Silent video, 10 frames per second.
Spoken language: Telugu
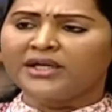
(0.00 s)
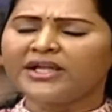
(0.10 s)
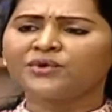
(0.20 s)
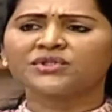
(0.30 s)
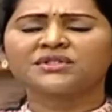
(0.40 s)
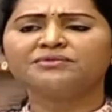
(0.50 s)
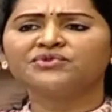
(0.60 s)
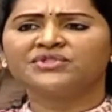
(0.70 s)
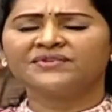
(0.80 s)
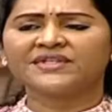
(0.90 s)
నీకోసం
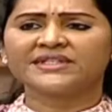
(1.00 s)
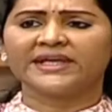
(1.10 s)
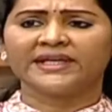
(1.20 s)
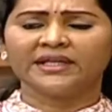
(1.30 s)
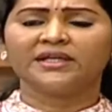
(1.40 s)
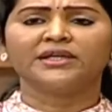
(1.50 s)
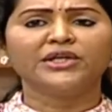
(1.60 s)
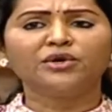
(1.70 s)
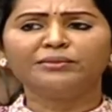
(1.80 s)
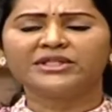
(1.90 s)
నువ్వు జీవిస్తే
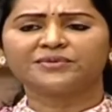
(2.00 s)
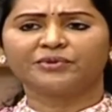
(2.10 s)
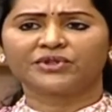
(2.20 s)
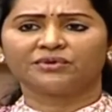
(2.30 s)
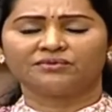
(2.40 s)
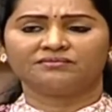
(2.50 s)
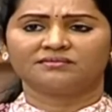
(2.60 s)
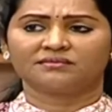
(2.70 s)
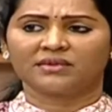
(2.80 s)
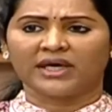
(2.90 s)
నీలో మిలిచిపోతావు
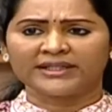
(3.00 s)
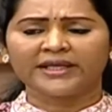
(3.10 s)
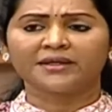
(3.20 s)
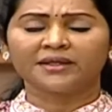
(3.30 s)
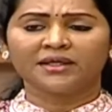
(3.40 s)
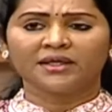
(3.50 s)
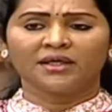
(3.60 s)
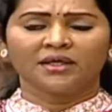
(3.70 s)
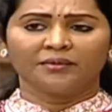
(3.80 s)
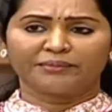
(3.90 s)
అదే
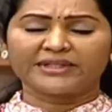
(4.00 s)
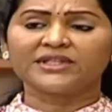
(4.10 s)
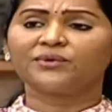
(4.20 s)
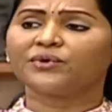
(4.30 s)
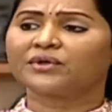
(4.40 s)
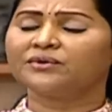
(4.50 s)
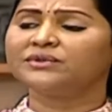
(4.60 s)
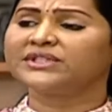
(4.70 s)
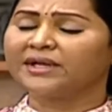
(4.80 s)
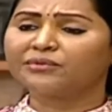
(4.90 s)
ప్రజల కొరకు
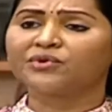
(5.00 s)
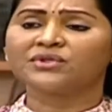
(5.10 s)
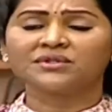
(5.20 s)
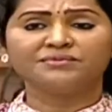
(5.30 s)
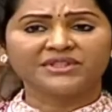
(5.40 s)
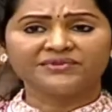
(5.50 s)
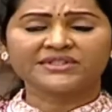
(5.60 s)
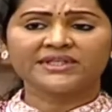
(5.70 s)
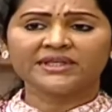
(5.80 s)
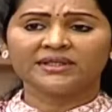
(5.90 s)
జనం కోసం
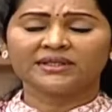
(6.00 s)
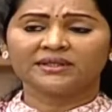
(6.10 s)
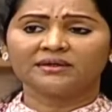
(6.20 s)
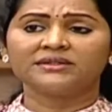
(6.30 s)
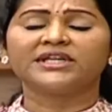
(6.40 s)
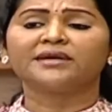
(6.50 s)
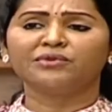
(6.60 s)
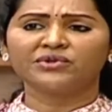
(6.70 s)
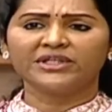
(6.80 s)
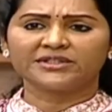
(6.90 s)
జీవిస్తే
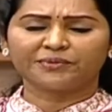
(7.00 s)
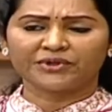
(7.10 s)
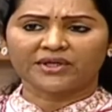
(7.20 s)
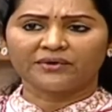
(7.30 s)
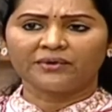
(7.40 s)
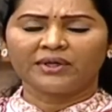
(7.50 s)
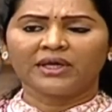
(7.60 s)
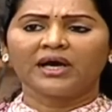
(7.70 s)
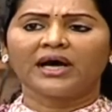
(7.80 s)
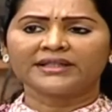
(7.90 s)
జనంలో నిలిచిపోతావు
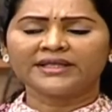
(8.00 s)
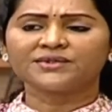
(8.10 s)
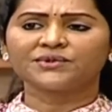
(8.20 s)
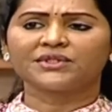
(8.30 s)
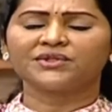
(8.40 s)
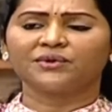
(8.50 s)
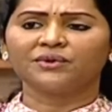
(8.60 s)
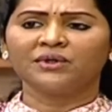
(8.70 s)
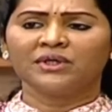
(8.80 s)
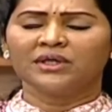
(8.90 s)
అదే సూక్తితో
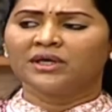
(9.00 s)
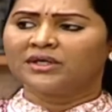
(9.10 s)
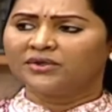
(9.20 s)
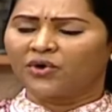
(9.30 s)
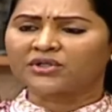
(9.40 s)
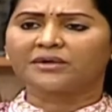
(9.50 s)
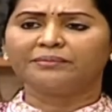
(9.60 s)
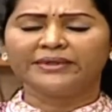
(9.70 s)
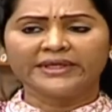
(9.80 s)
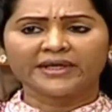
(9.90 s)
డాక్టర్
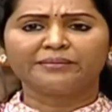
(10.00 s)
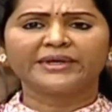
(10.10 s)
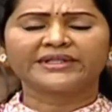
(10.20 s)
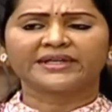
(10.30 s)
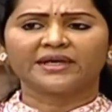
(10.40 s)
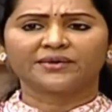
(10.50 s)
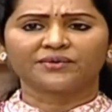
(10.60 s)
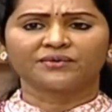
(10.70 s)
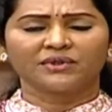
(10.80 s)
బిఆర్ అంబేద్కర్ గారు